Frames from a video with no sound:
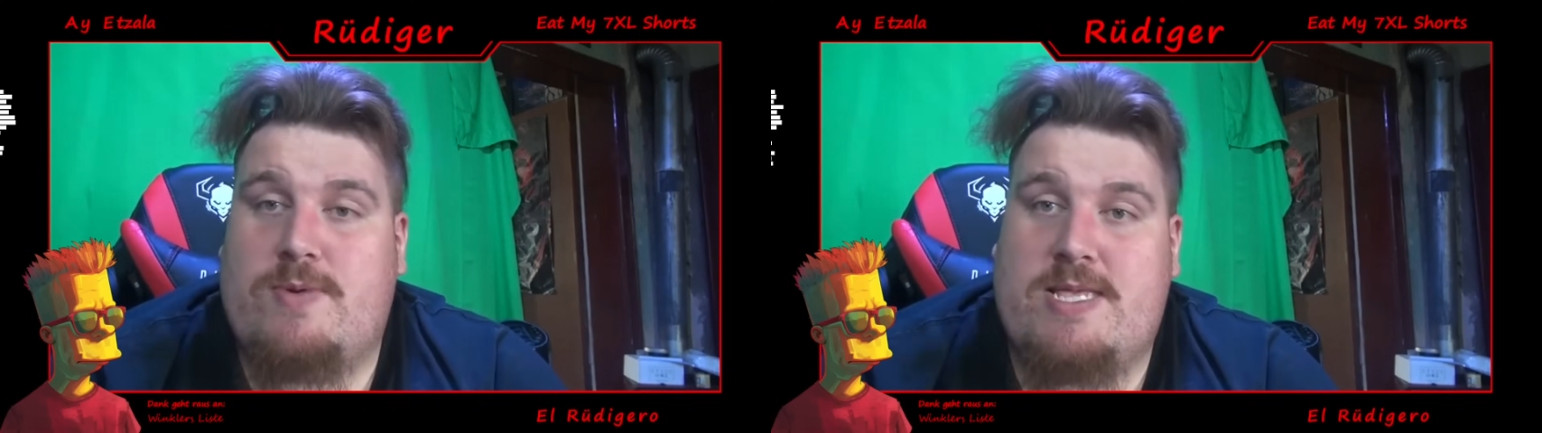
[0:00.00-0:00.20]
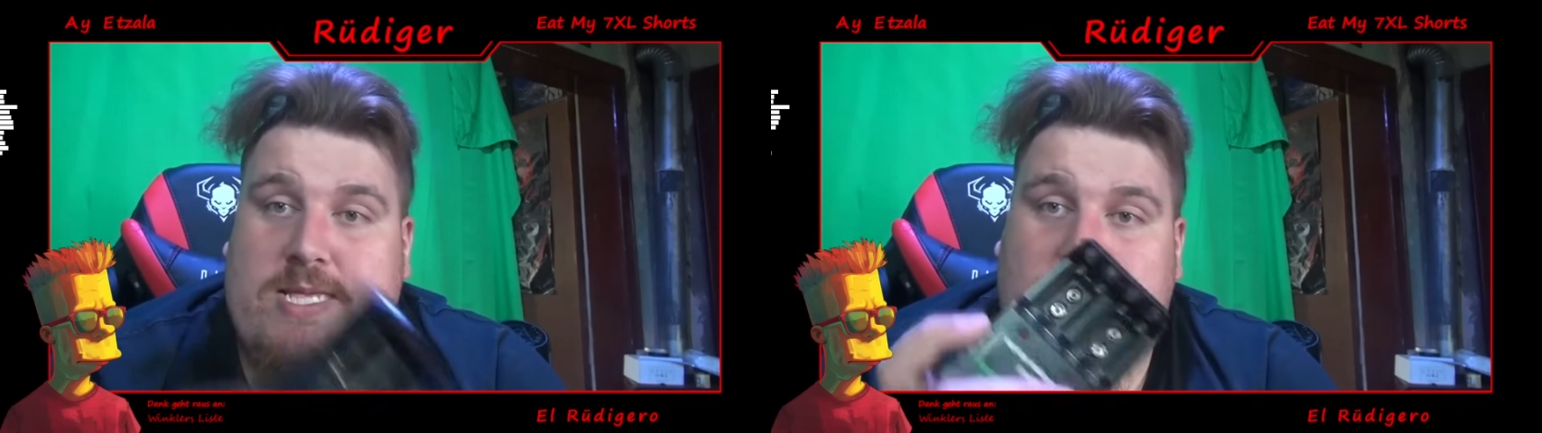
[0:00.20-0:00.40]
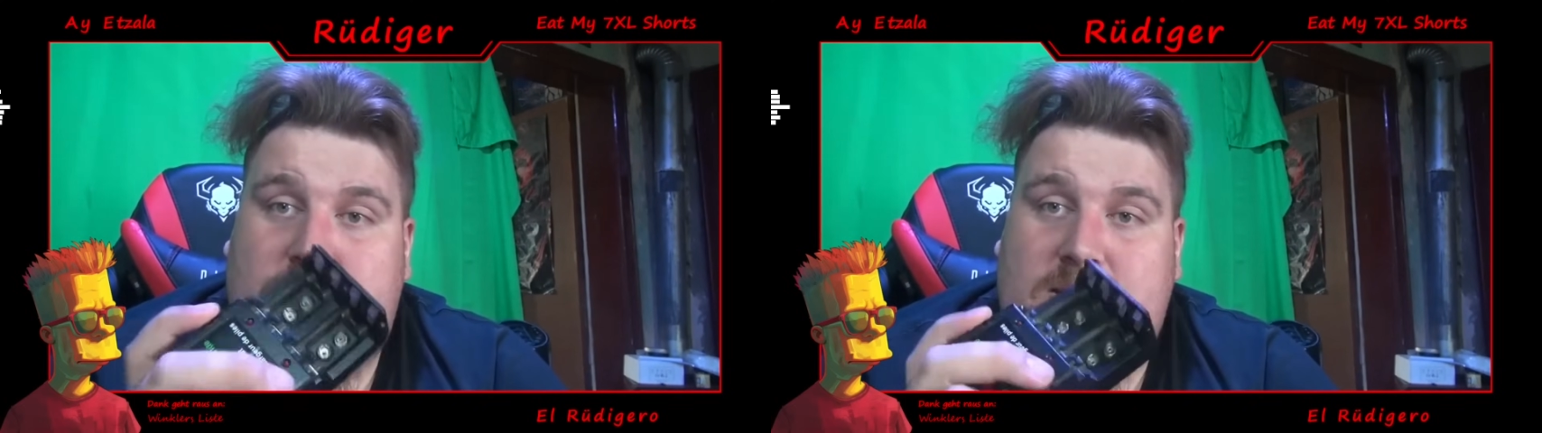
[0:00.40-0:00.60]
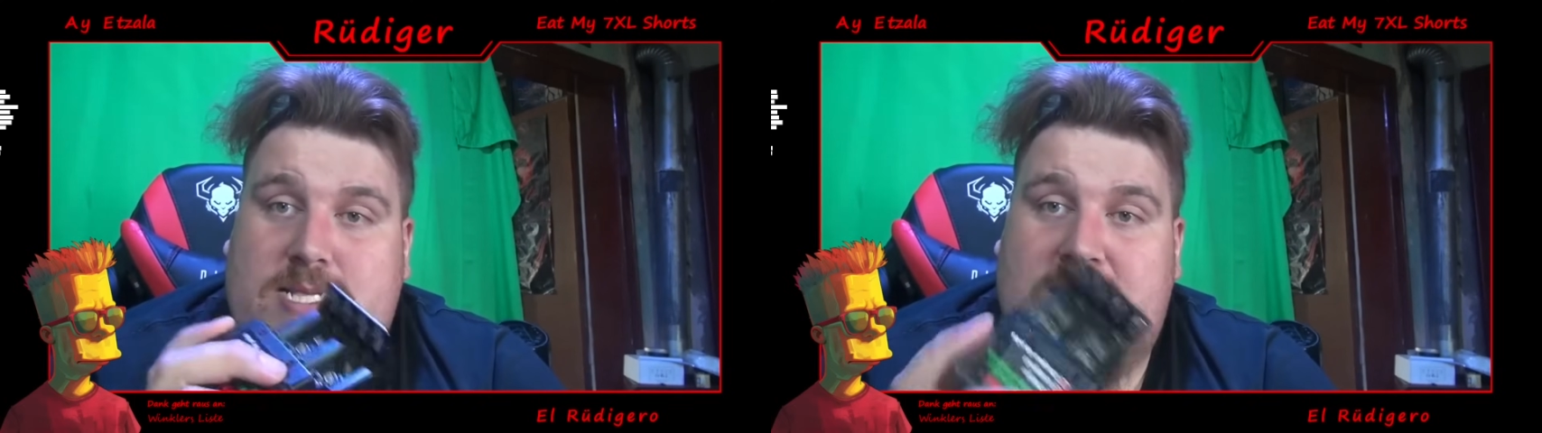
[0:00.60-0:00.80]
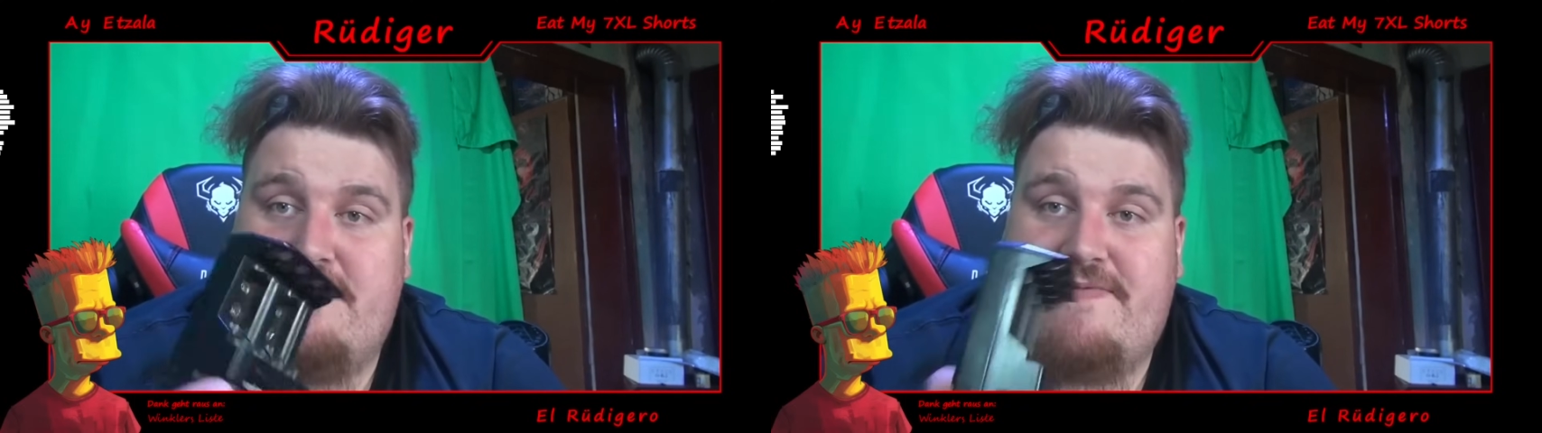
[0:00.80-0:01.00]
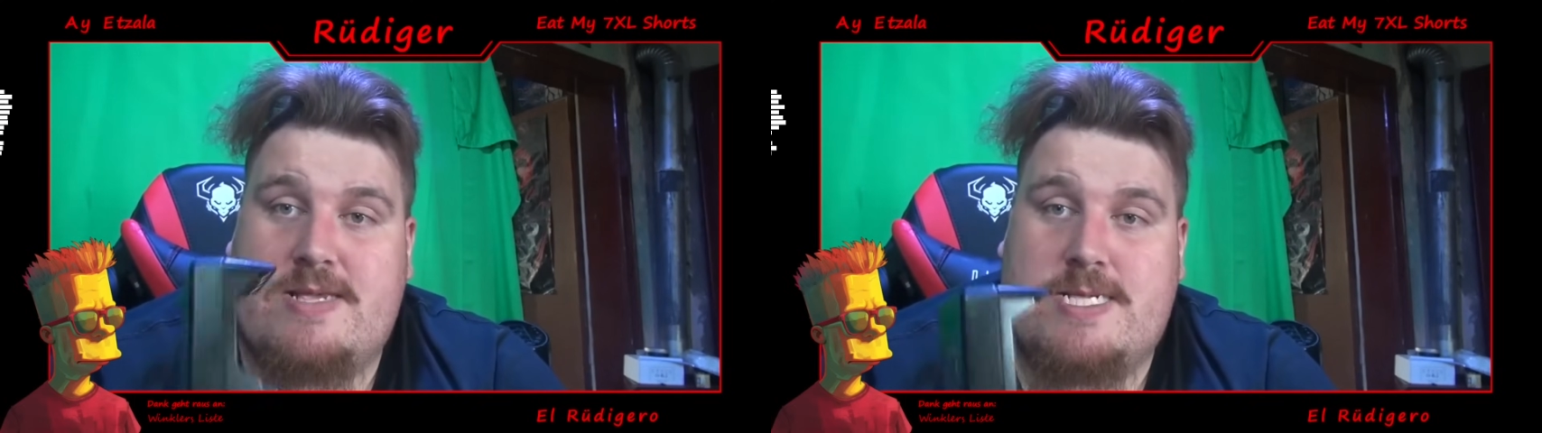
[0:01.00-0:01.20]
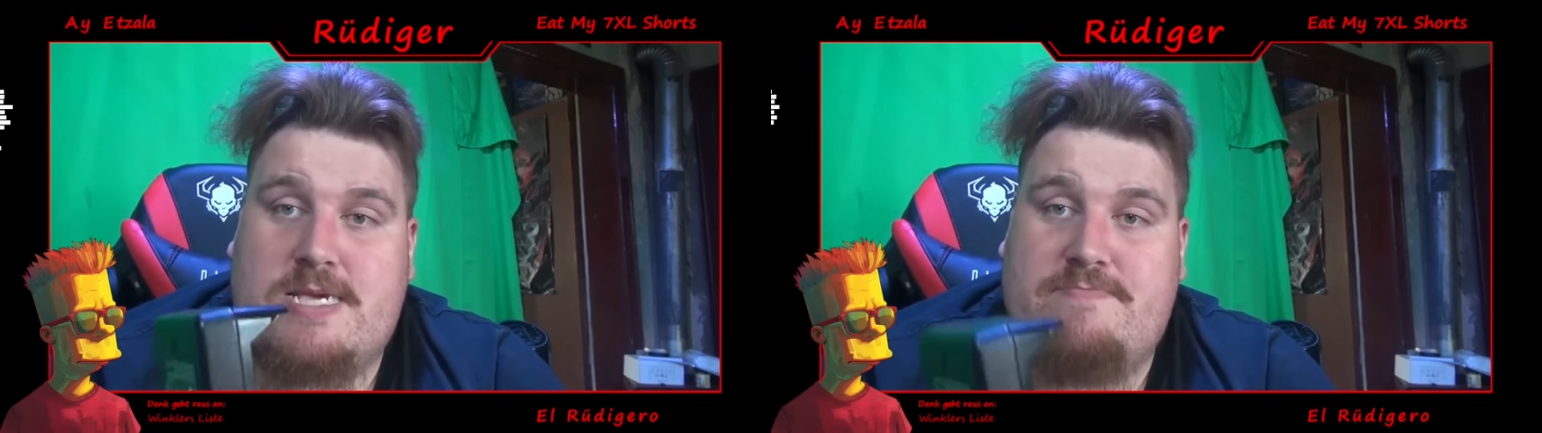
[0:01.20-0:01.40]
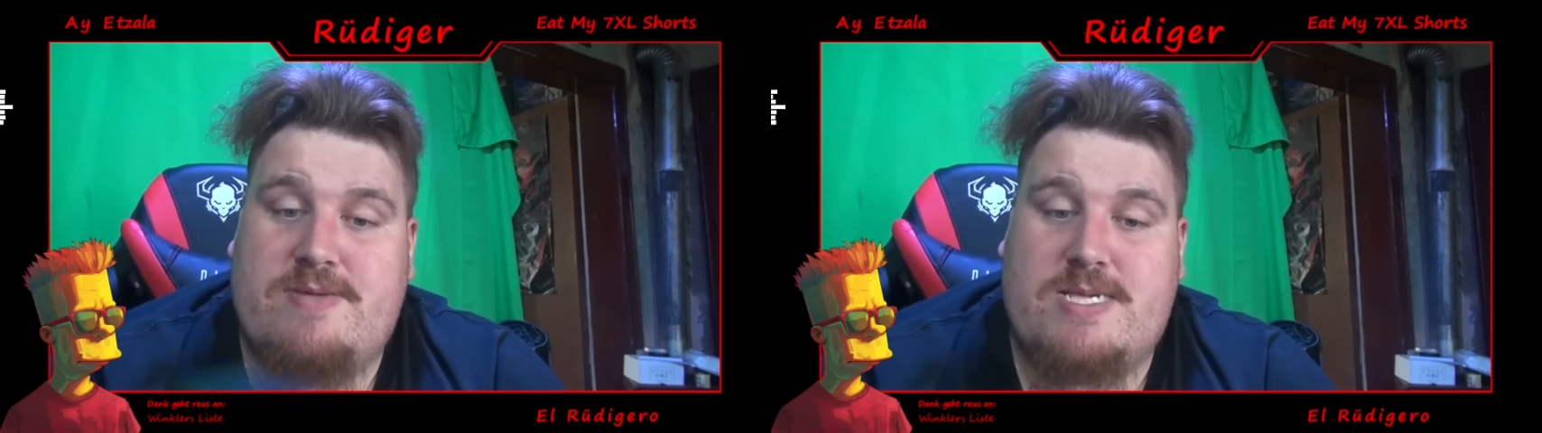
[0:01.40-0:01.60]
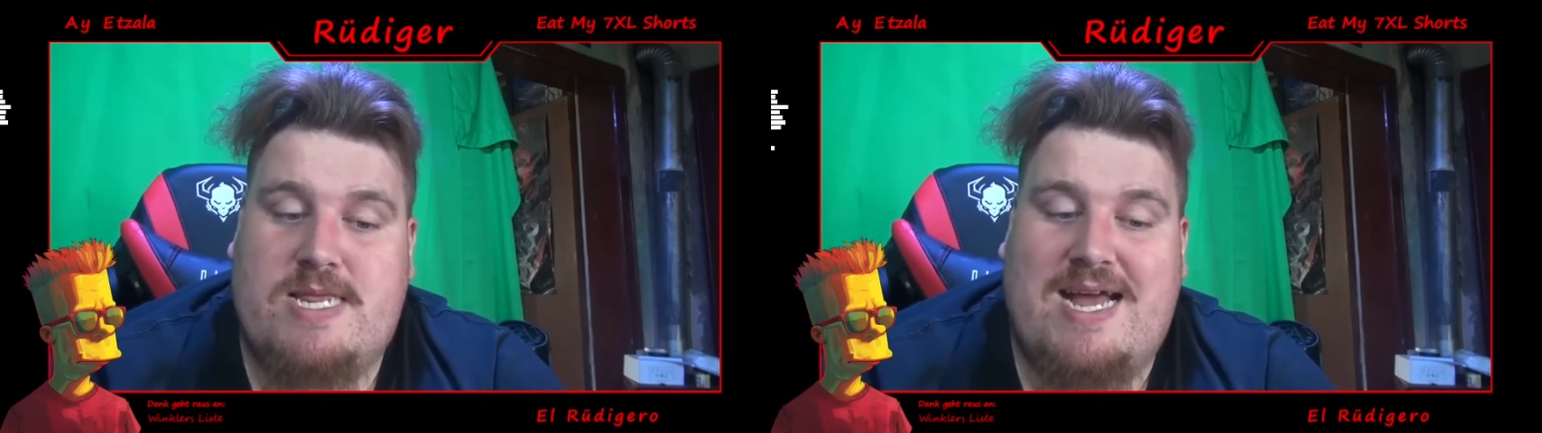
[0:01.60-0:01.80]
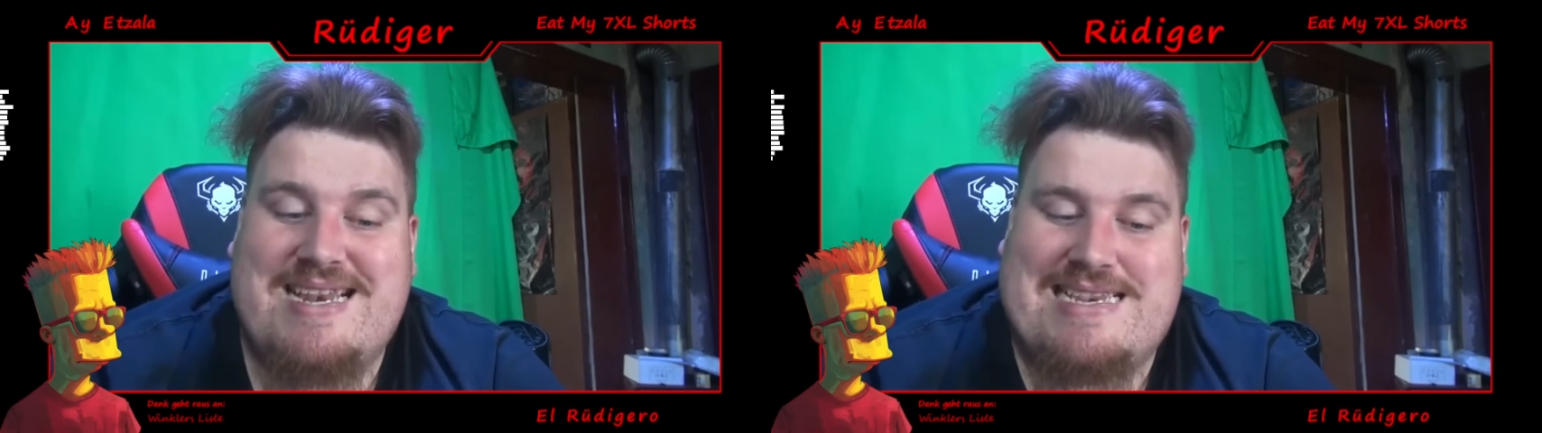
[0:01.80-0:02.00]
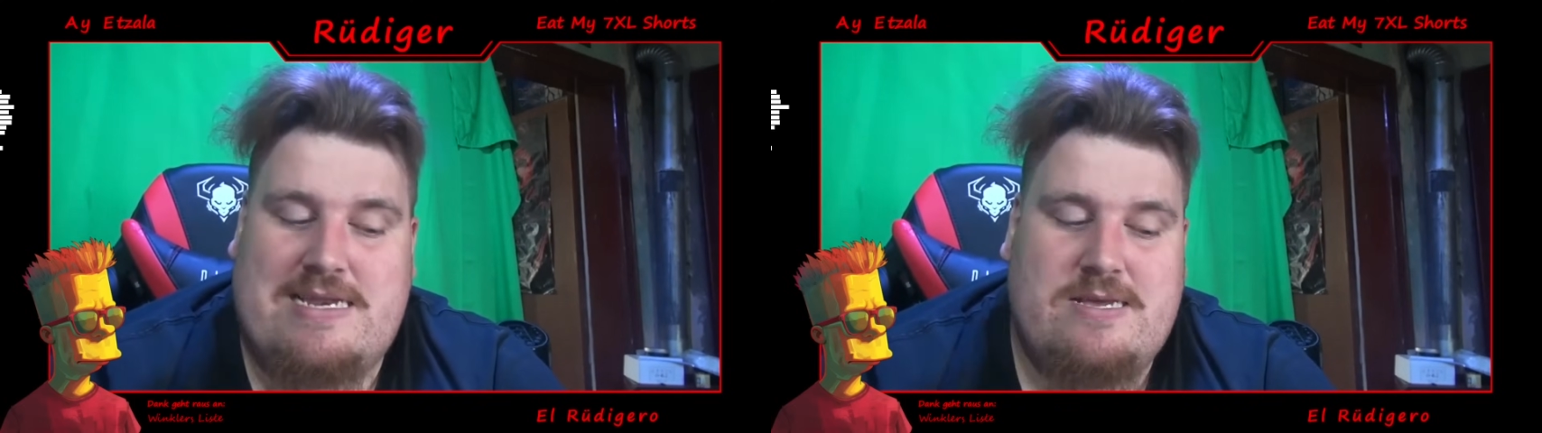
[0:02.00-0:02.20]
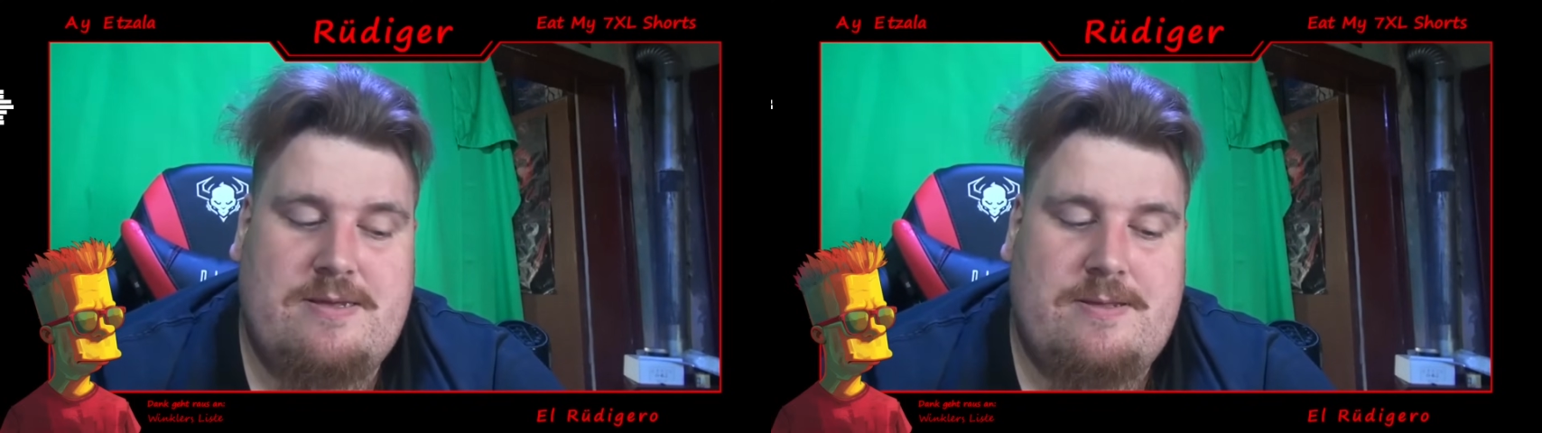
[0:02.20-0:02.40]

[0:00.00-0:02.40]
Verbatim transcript: weil die zumindest langfristig ein bisschen halten.